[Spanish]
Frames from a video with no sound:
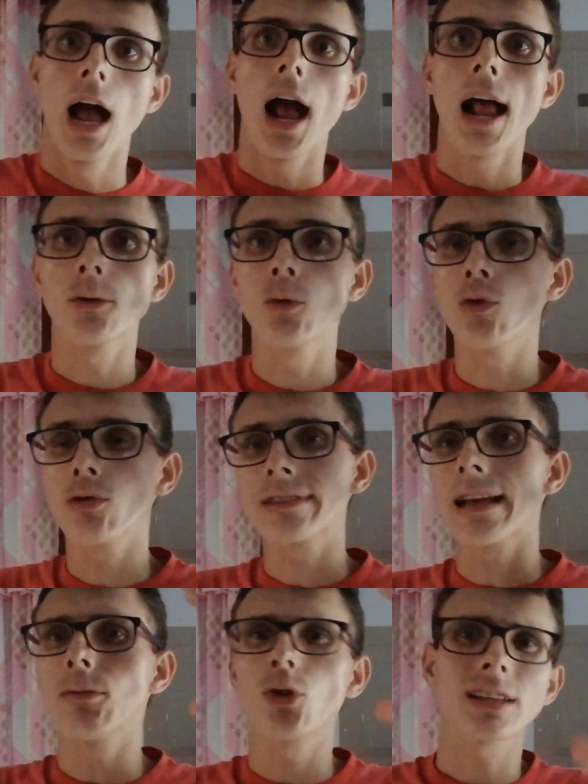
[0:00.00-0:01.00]
Algunos
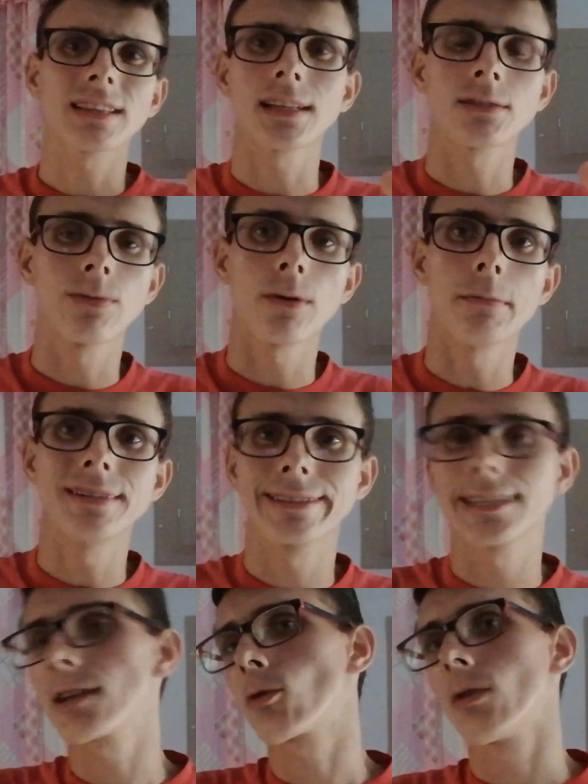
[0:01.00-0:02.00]
hablo de Transformers
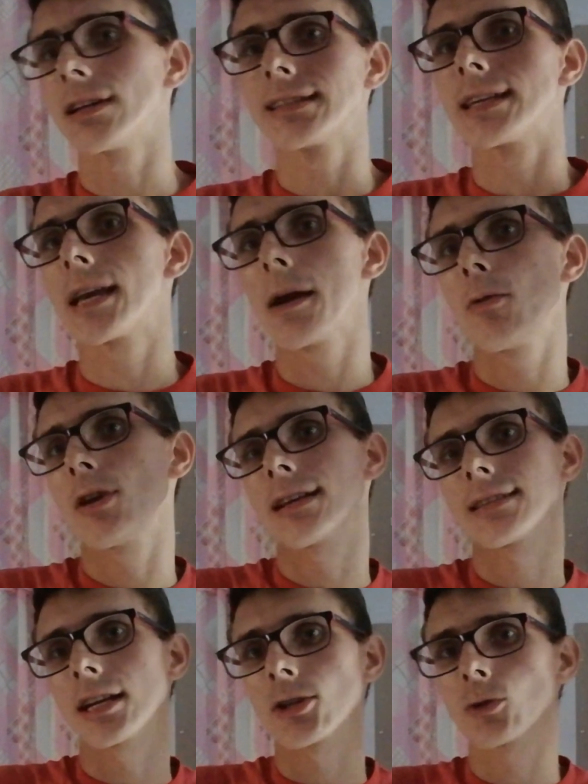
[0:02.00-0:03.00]
5, así que voy a
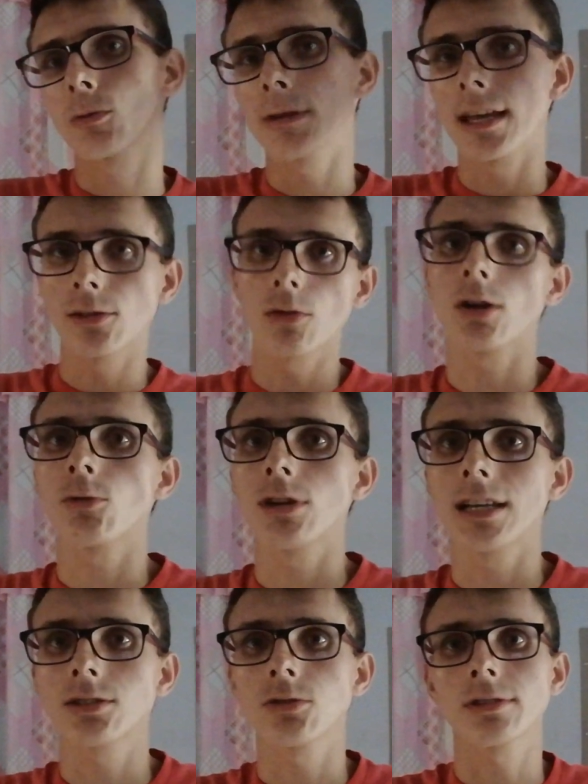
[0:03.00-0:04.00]
estar subiendo
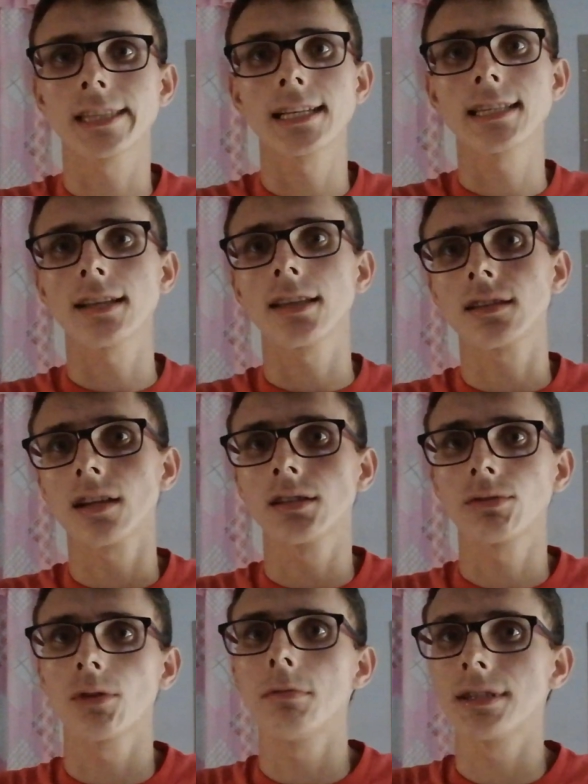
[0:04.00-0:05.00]
algunas noticias de
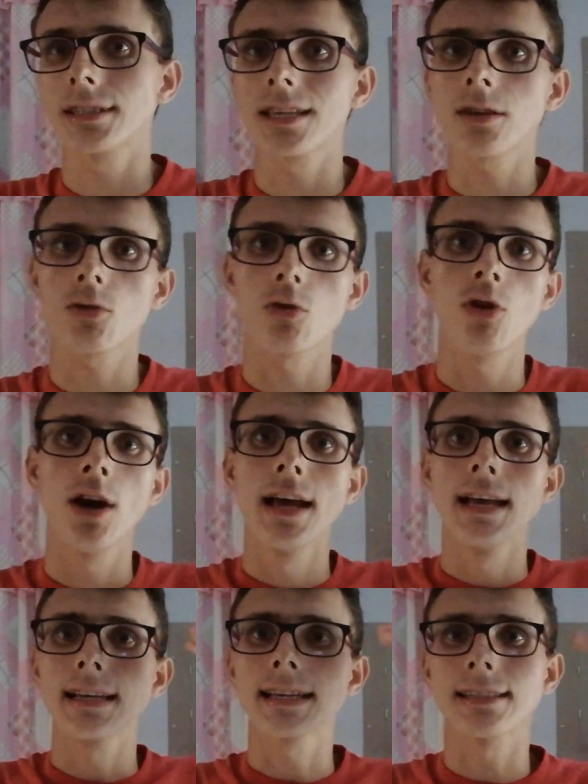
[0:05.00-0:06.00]
Transformers 5
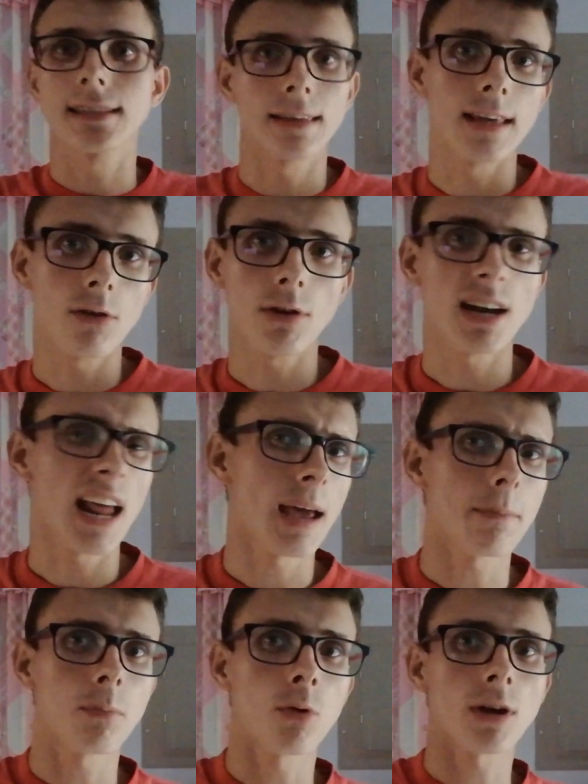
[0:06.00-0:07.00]
que se dieron en la
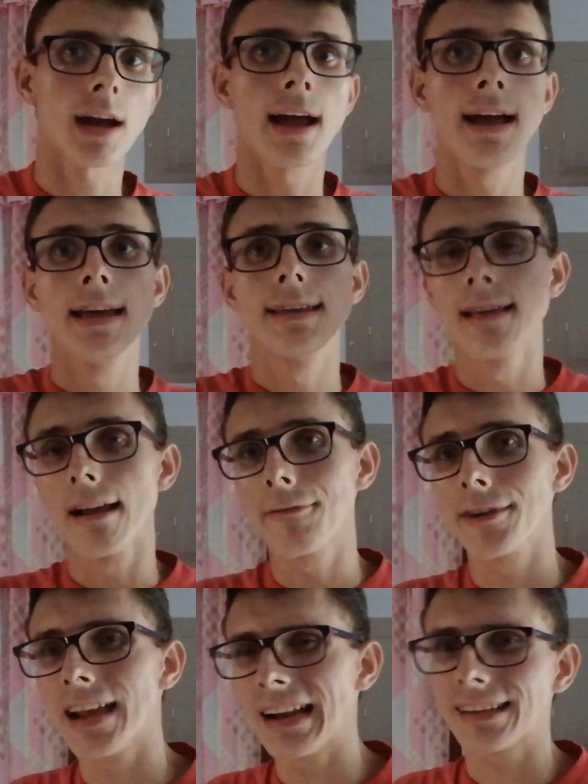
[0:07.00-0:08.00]
época y al
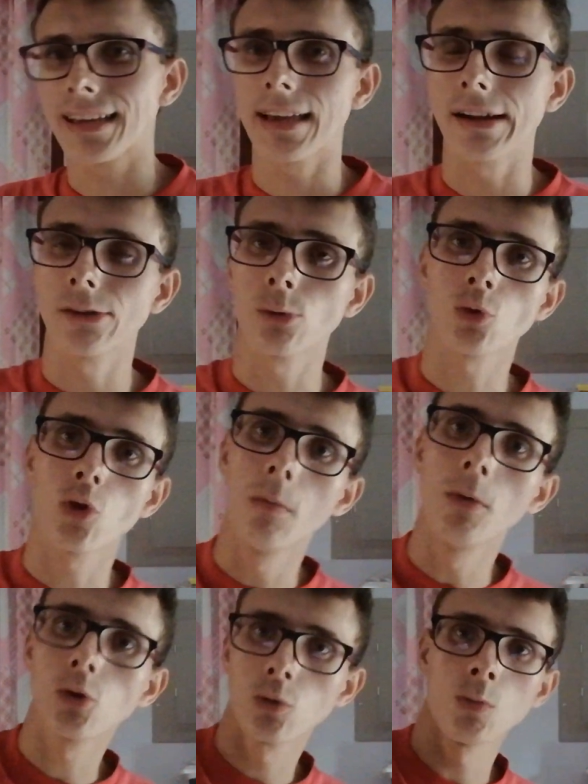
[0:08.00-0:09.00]
final quedaron
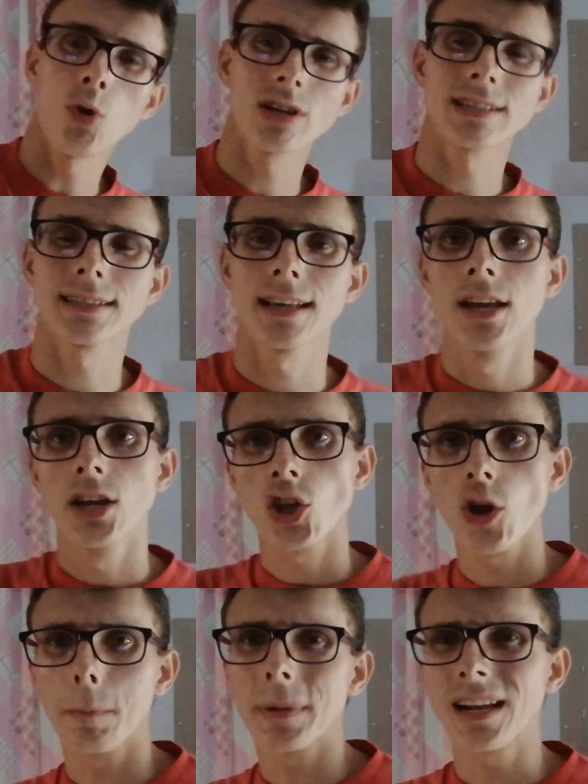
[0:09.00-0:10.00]
como rumores.
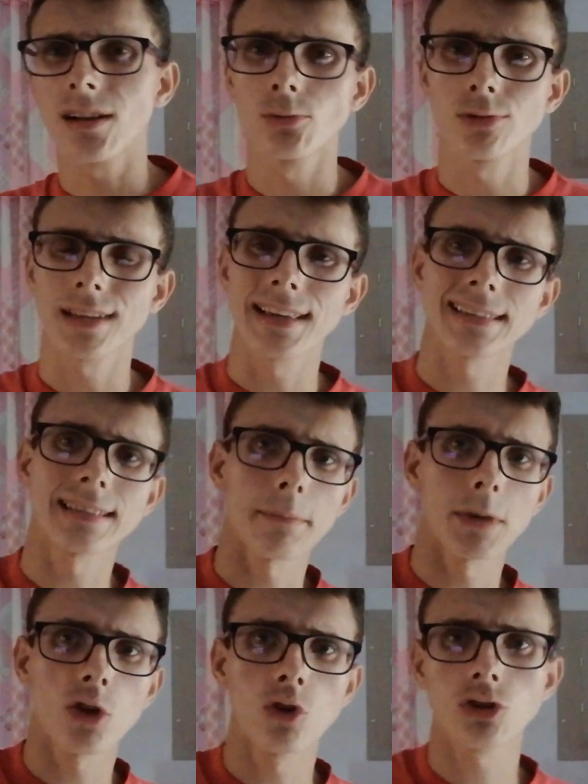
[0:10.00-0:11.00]
¿Qué opinan ustedes
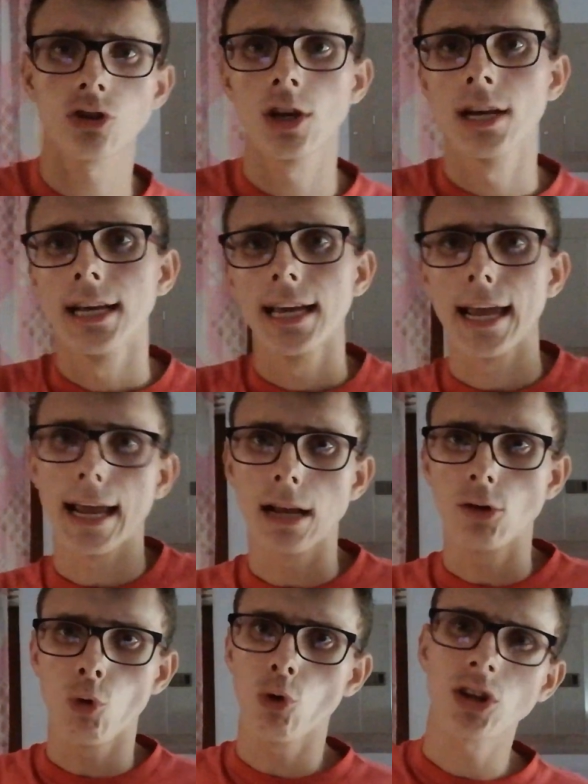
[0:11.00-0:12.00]
amigos?
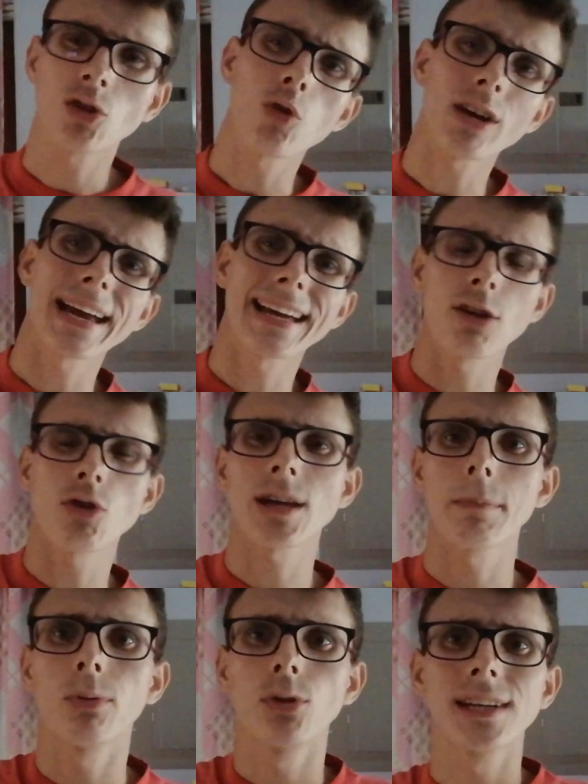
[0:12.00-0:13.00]
Eh, lo único que creo
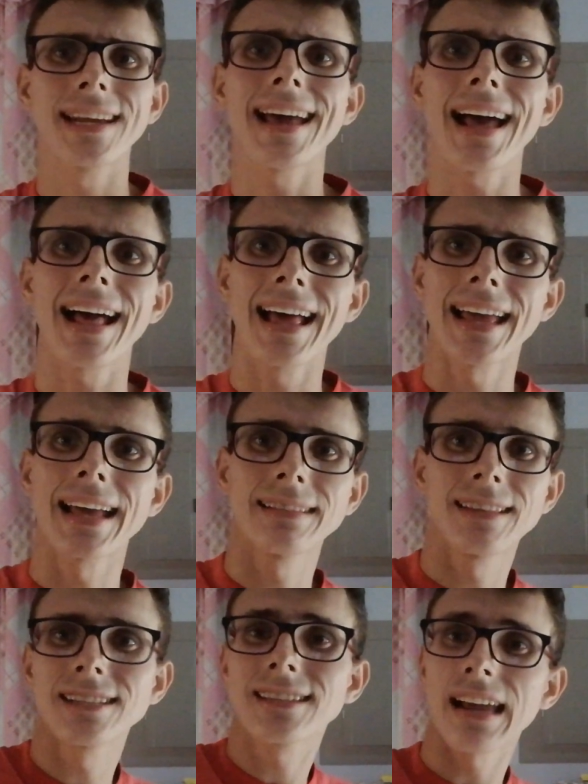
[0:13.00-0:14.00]
que podría eh,
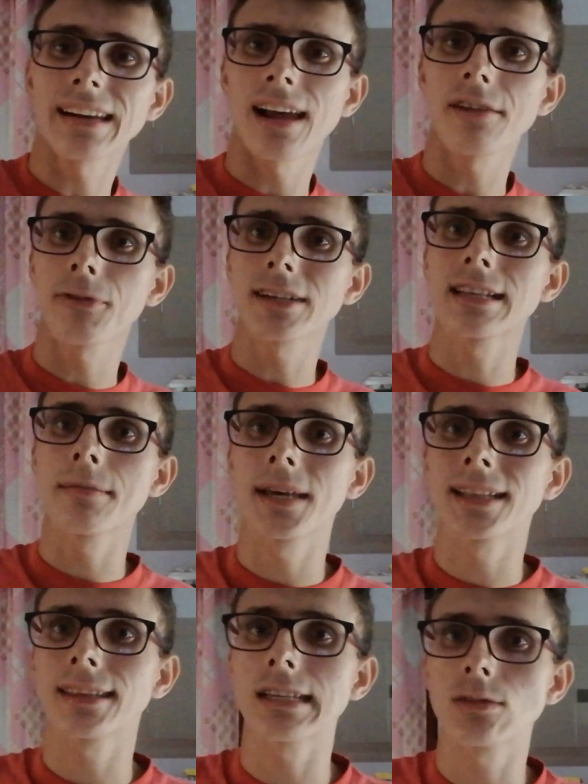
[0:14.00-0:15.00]
descargar
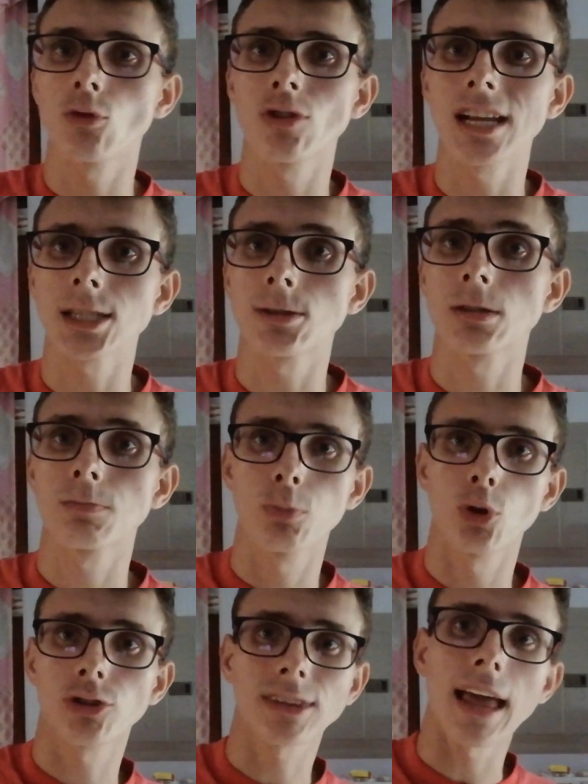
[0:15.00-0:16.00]
fácilmente son las
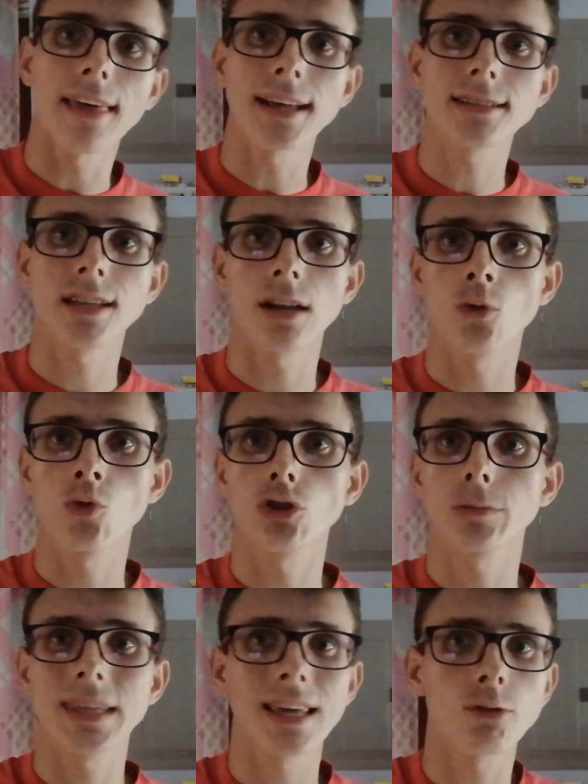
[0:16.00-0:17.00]
portadas de
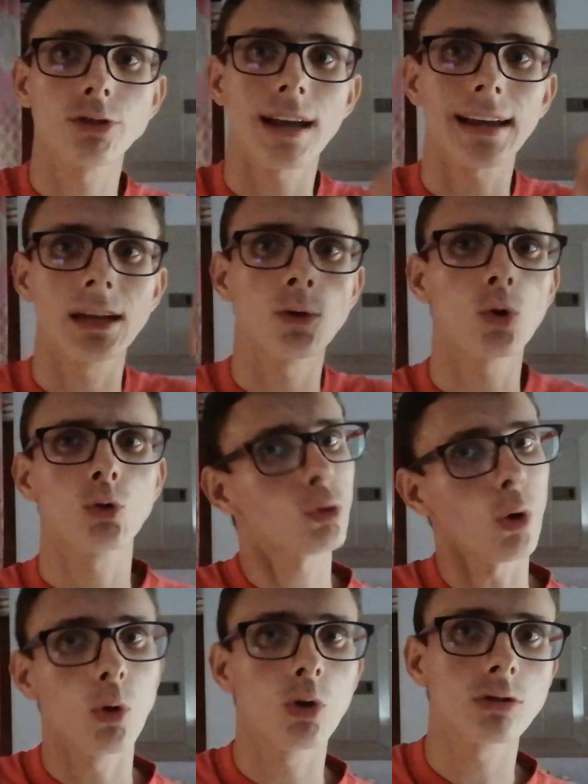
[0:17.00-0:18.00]
algunos videos ya que no
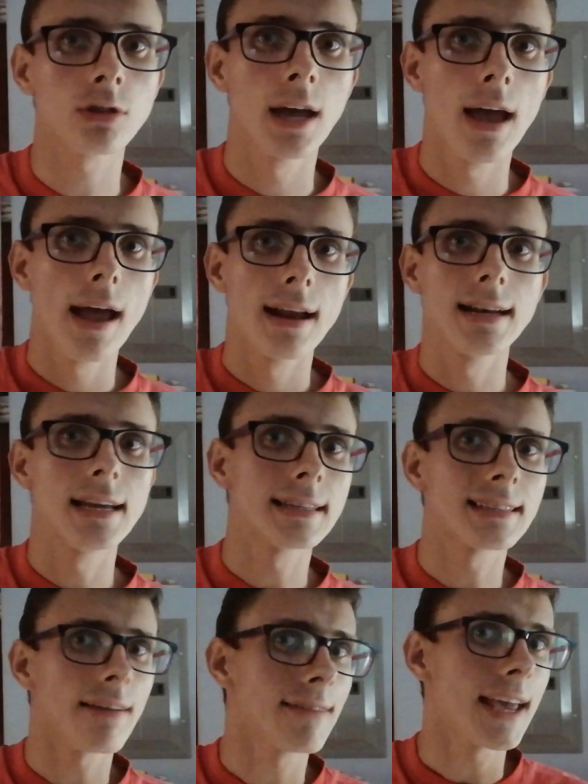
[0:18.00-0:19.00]
todos
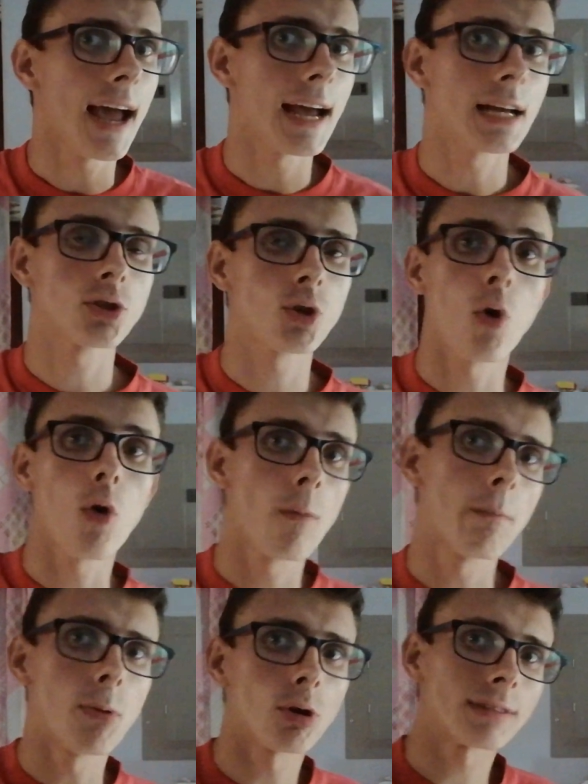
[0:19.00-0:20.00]
les había
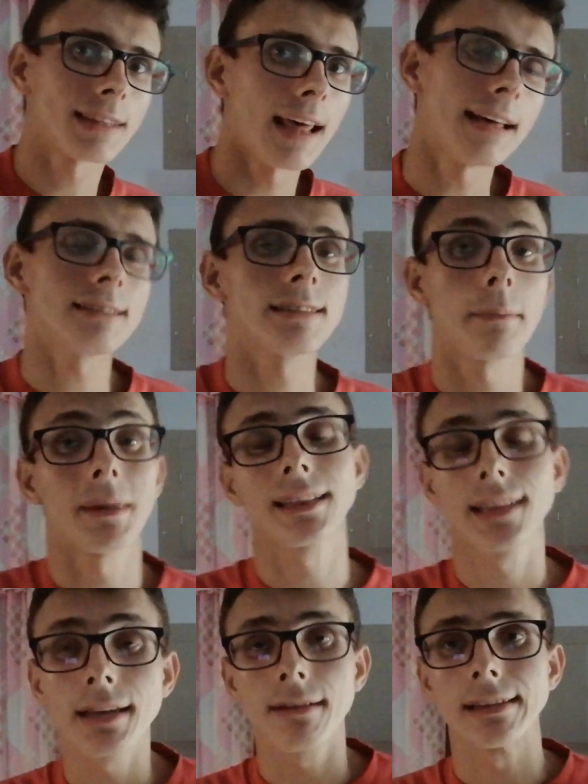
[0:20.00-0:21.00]
hecho portadas
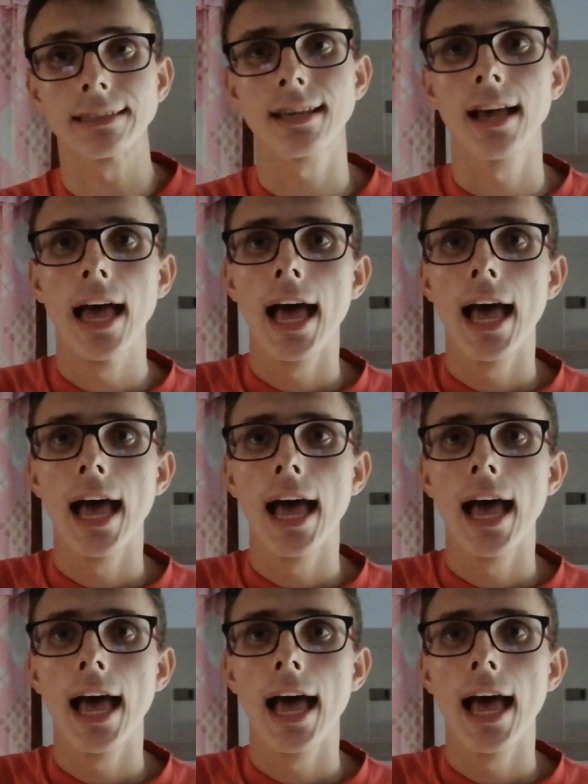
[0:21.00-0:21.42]
llamativas.